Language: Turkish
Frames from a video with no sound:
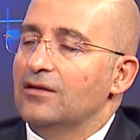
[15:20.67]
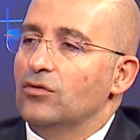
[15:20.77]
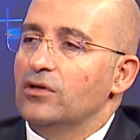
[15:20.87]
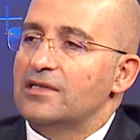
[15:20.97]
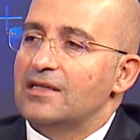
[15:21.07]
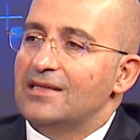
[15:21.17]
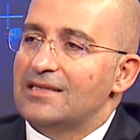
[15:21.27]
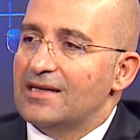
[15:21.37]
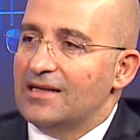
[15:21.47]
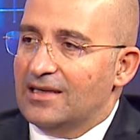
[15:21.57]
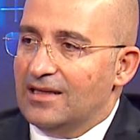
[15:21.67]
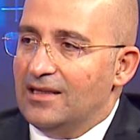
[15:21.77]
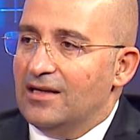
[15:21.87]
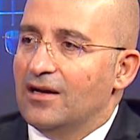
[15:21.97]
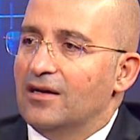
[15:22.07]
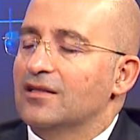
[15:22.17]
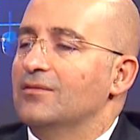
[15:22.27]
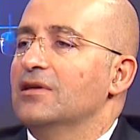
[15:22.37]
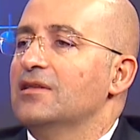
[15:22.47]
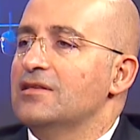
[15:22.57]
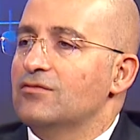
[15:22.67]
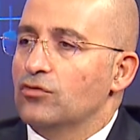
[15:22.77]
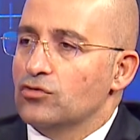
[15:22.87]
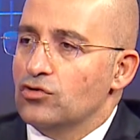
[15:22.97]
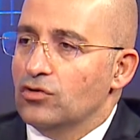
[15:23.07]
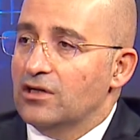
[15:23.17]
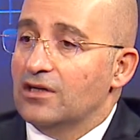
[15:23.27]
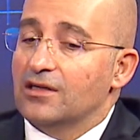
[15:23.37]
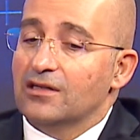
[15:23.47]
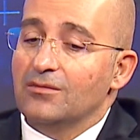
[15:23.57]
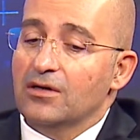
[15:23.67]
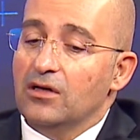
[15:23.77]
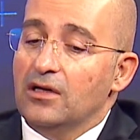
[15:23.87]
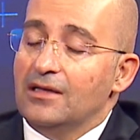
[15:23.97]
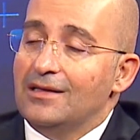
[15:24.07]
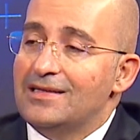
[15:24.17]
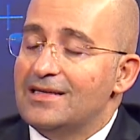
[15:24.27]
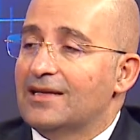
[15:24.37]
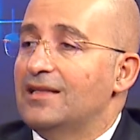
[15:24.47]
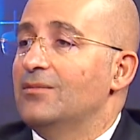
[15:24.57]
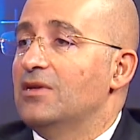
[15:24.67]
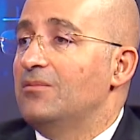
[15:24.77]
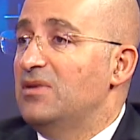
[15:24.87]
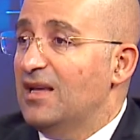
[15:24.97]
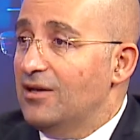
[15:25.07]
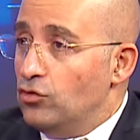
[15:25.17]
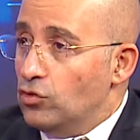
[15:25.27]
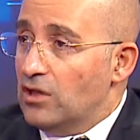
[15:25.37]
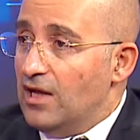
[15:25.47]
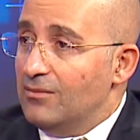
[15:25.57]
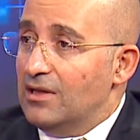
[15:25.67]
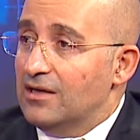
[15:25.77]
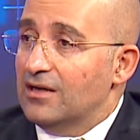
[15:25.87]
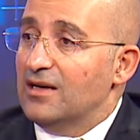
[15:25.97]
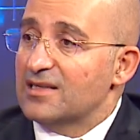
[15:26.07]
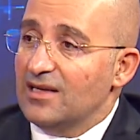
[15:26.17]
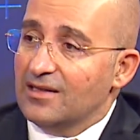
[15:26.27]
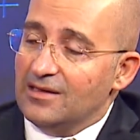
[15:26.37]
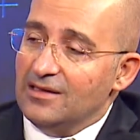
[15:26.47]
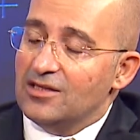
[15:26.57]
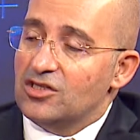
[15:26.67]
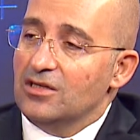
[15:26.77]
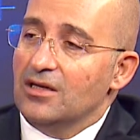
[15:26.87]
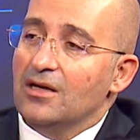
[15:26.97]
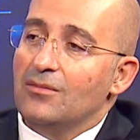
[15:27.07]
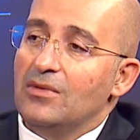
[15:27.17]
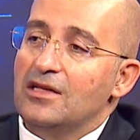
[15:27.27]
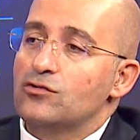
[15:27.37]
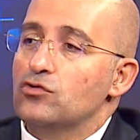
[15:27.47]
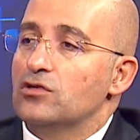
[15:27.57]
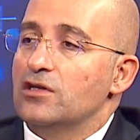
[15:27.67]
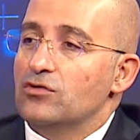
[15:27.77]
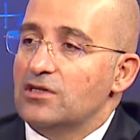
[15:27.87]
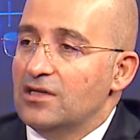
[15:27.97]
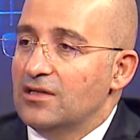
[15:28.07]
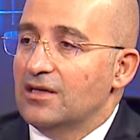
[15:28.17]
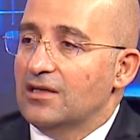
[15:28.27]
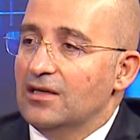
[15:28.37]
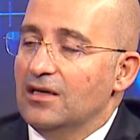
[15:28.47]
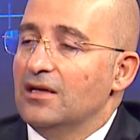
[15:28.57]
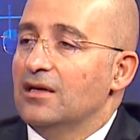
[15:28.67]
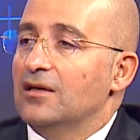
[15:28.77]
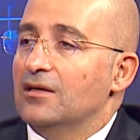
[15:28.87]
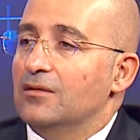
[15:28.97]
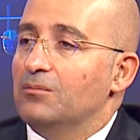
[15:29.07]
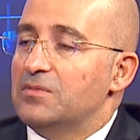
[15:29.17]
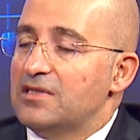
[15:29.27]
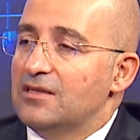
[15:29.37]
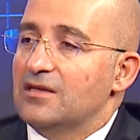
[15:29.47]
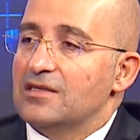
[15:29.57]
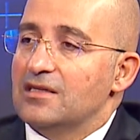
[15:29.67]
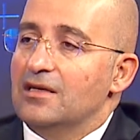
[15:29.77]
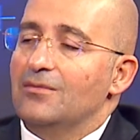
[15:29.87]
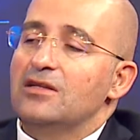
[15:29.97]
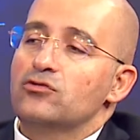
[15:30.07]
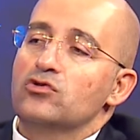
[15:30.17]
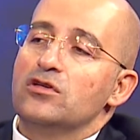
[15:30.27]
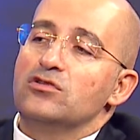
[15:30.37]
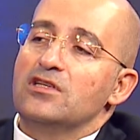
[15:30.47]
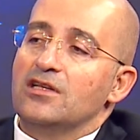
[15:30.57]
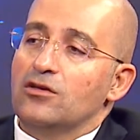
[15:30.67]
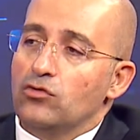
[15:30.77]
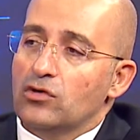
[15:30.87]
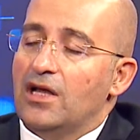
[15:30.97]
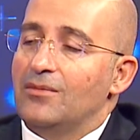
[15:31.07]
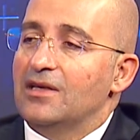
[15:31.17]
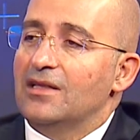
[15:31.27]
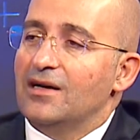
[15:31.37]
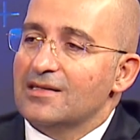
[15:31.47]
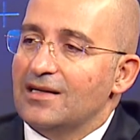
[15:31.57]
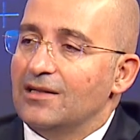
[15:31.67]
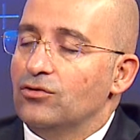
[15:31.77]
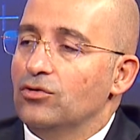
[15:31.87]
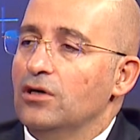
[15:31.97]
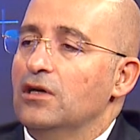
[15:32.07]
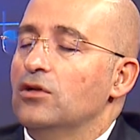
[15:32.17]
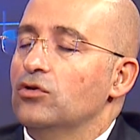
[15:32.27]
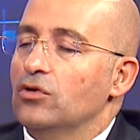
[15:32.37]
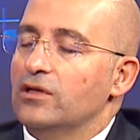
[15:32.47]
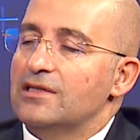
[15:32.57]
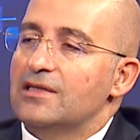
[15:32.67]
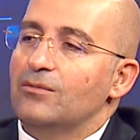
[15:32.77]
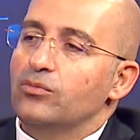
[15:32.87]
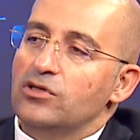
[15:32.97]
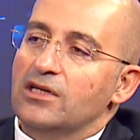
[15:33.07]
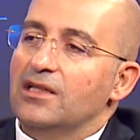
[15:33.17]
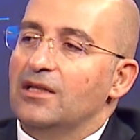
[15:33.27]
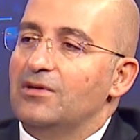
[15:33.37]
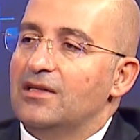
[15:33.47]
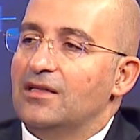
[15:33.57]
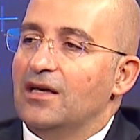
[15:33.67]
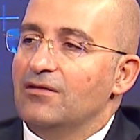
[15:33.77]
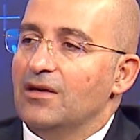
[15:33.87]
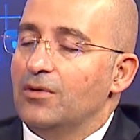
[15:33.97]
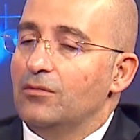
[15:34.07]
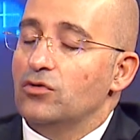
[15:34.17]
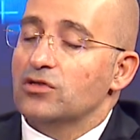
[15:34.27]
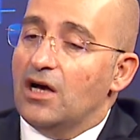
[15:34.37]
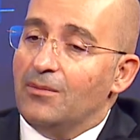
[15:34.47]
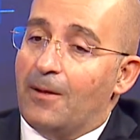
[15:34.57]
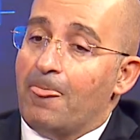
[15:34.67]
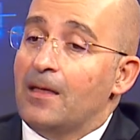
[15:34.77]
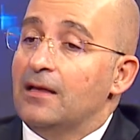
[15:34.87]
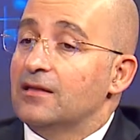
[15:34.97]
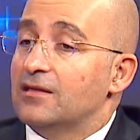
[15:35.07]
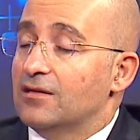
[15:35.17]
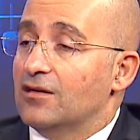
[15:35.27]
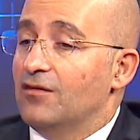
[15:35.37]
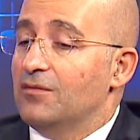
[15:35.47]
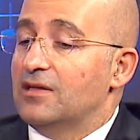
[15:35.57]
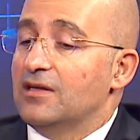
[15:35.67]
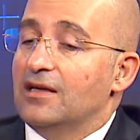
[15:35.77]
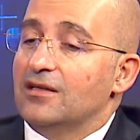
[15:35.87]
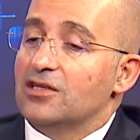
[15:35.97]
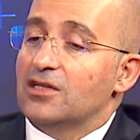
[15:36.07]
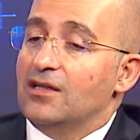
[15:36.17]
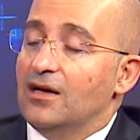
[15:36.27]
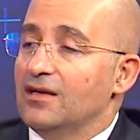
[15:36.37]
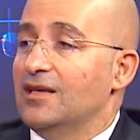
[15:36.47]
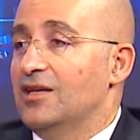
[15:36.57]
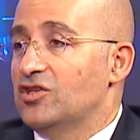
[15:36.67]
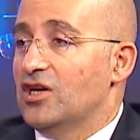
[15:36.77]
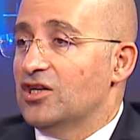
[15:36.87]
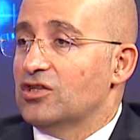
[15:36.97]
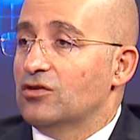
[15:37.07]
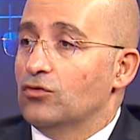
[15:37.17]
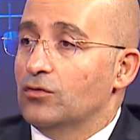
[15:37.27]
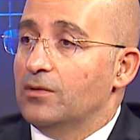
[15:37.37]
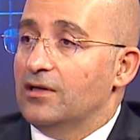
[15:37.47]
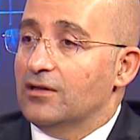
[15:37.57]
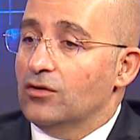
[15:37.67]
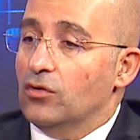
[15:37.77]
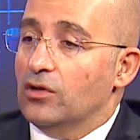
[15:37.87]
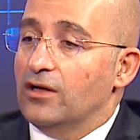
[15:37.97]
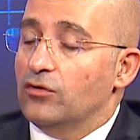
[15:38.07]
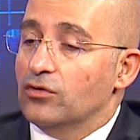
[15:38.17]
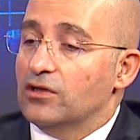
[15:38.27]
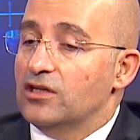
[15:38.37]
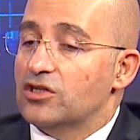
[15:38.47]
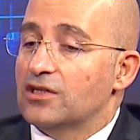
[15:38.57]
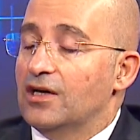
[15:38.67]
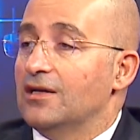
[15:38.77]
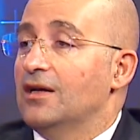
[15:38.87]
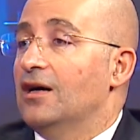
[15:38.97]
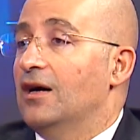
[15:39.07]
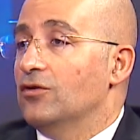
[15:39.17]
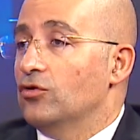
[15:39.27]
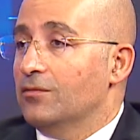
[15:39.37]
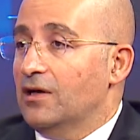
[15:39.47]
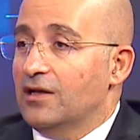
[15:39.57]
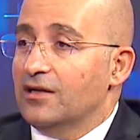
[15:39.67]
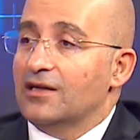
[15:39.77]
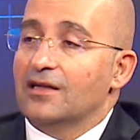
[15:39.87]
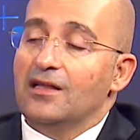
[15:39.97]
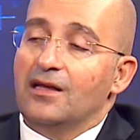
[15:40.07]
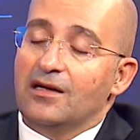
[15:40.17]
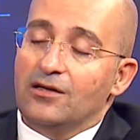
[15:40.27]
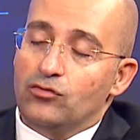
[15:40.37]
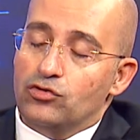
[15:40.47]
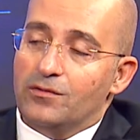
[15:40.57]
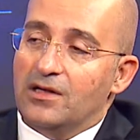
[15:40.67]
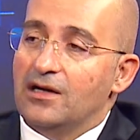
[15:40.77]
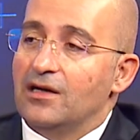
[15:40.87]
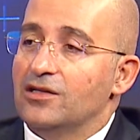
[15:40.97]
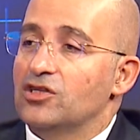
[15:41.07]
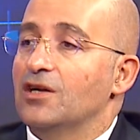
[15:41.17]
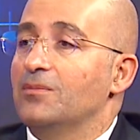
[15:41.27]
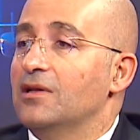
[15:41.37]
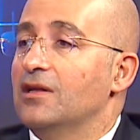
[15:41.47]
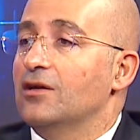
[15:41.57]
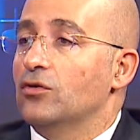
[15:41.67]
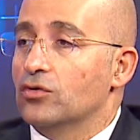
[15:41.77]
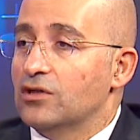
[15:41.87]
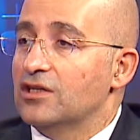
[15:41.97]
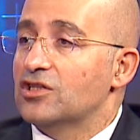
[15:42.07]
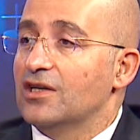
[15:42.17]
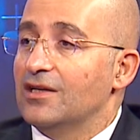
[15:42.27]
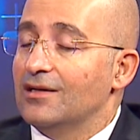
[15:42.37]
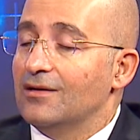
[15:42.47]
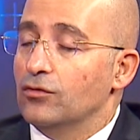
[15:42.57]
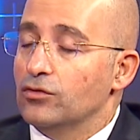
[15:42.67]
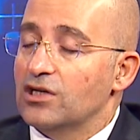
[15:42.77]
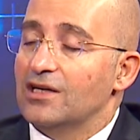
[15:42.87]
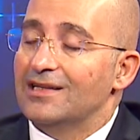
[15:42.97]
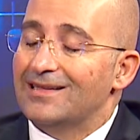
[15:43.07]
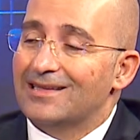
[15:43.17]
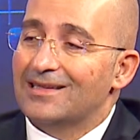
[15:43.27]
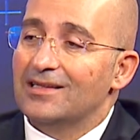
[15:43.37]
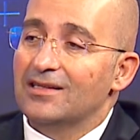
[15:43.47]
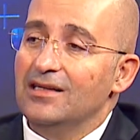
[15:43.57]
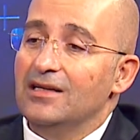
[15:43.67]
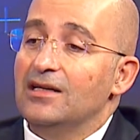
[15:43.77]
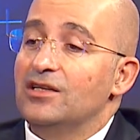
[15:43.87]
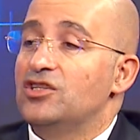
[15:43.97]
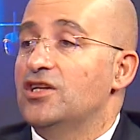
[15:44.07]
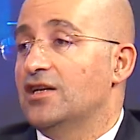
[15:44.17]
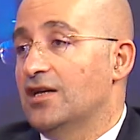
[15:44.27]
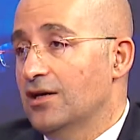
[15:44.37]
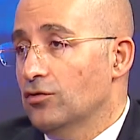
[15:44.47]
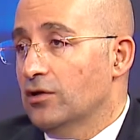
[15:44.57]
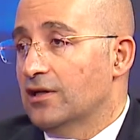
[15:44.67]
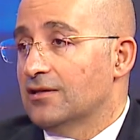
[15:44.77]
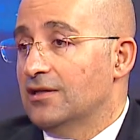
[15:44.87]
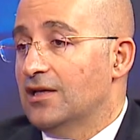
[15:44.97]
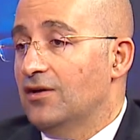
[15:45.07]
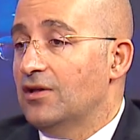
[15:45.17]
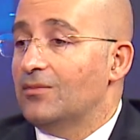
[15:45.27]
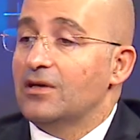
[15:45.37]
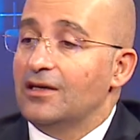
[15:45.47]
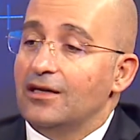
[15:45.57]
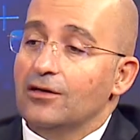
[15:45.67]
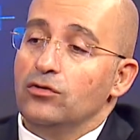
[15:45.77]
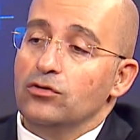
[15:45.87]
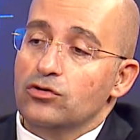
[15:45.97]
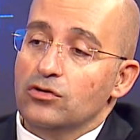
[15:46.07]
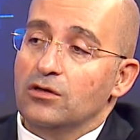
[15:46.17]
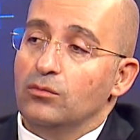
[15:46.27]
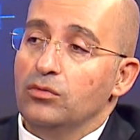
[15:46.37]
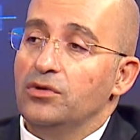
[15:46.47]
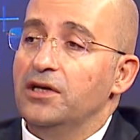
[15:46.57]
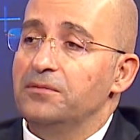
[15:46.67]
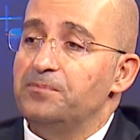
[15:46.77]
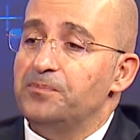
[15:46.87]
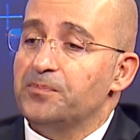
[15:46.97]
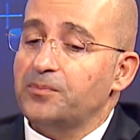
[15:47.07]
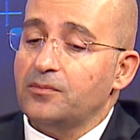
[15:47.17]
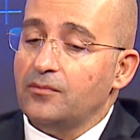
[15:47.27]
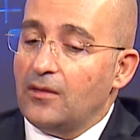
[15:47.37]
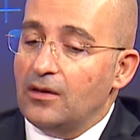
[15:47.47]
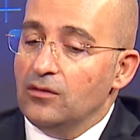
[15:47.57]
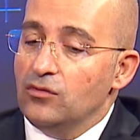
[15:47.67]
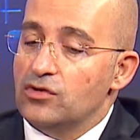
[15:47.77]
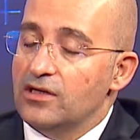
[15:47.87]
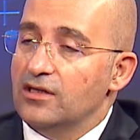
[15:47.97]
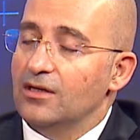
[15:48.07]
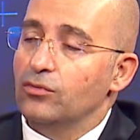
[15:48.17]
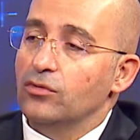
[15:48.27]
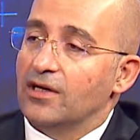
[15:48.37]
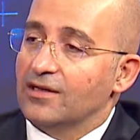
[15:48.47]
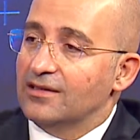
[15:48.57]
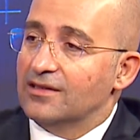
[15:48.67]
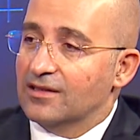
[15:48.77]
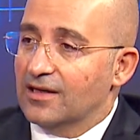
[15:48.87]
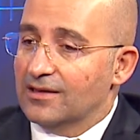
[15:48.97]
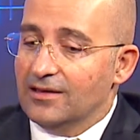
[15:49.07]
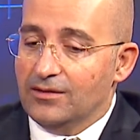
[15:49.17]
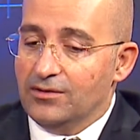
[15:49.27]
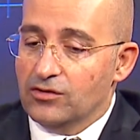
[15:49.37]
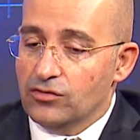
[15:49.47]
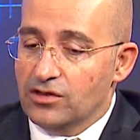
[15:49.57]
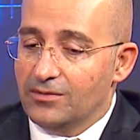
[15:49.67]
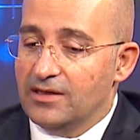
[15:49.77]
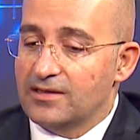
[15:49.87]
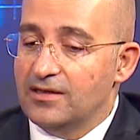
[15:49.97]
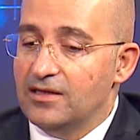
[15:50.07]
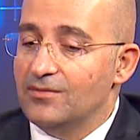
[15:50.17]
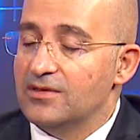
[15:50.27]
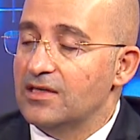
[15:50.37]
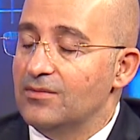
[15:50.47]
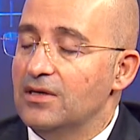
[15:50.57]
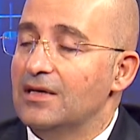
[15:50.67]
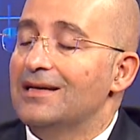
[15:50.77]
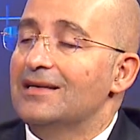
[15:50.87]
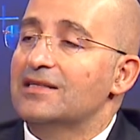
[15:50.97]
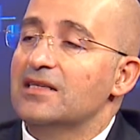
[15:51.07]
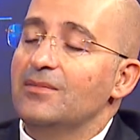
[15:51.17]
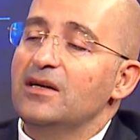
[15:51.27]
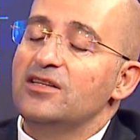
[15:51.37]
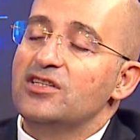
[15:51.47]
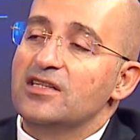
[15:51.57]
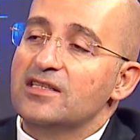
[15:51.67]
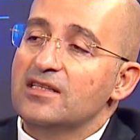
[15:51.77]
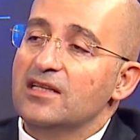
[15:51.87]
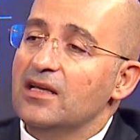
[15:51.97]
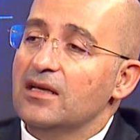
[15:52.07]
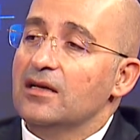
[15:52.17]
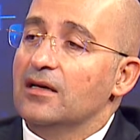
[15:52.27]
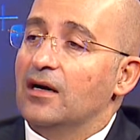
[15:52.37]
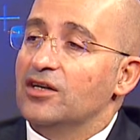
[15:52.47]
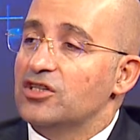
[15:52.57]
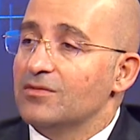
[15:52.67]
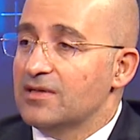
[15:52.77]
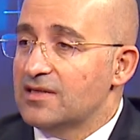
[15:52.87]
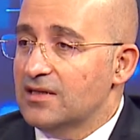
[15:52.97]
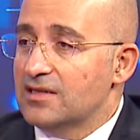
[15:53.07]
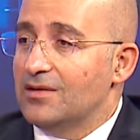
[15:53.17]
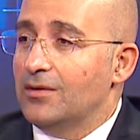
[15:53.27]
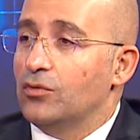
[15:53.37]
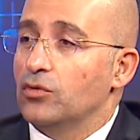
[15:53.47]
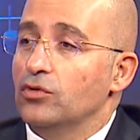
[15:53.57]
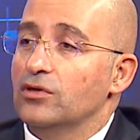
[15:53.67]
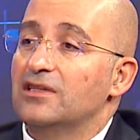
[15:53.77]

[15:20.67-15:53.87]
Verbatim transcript: Dolayısıyla diz hareketlerini artırmak, diz fonksiyonlarını artırmak, diz eklemine binen yüklenmeleri azalttığı için menisküsler üzerindeki e, stresi de menisküsler üzerindeki yüklenmeyi de azaltıyor. Azaltıyor. Dolayısıyla bu şekilde bir tedavi yapabiliyoruz. Ama travmatik ya da işte daha genç yaş gruplarında olan ortaya çıkan anormal hareketlerle, düşmelerle, çarpmalarla ortaya çıkan hı hı. oluşan yırtıkları cerrahi olarak tedavi etmek gerekiyor. Çünkü bunlar üzerinde bulunan kıkırdaklara biraz önce bahsettiğimiz gibi hı hı. zaman içerisinde aşınmasına Aşın, sebep oluyor. Evet.